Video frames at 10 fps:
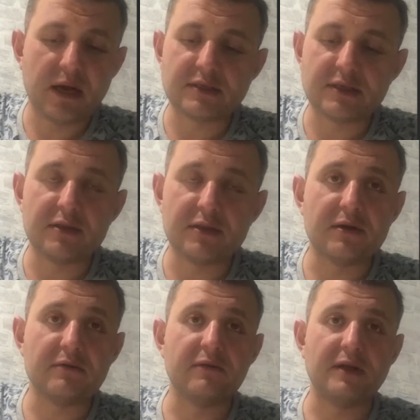
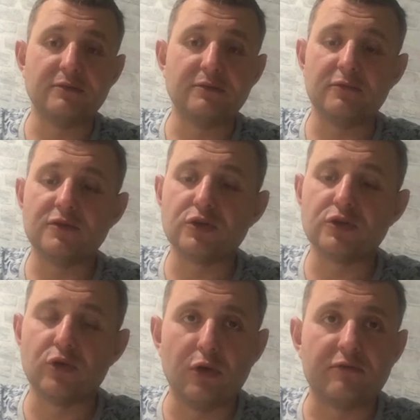Александра Владимировича
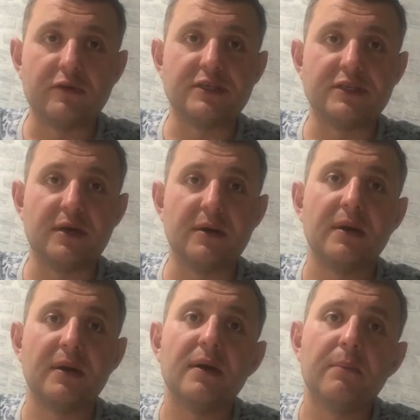Золотова,
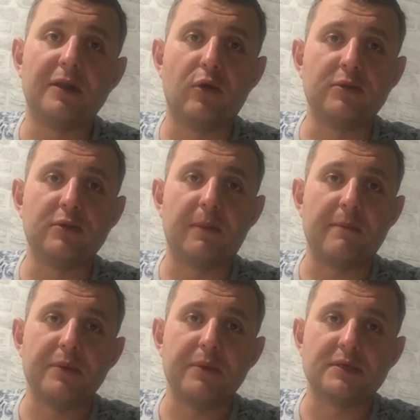где подробно
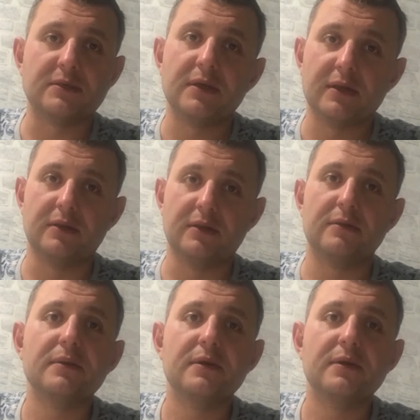прописан
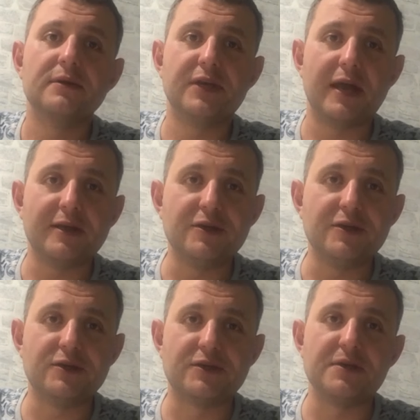этот
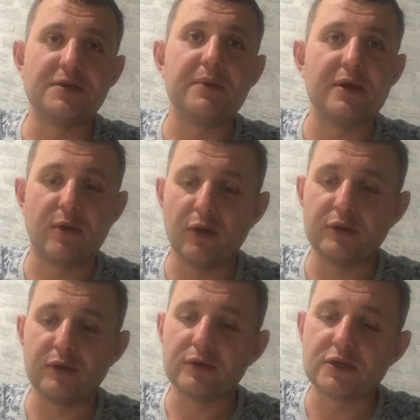теоретический
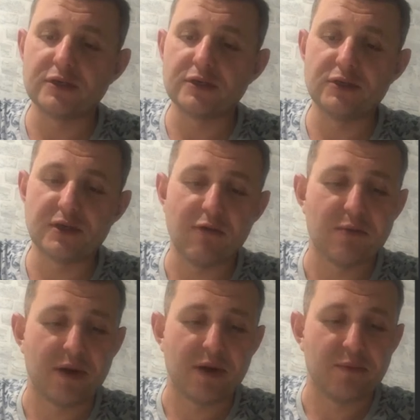переход к
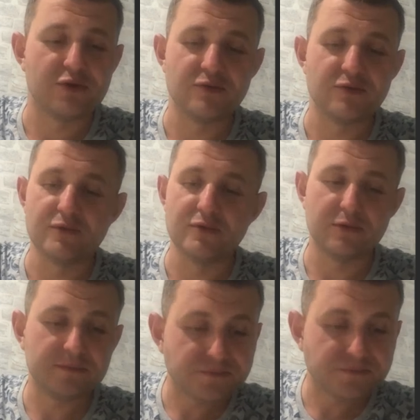шестичасовому рабочему
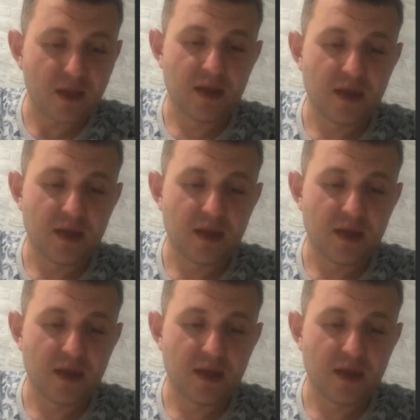дню.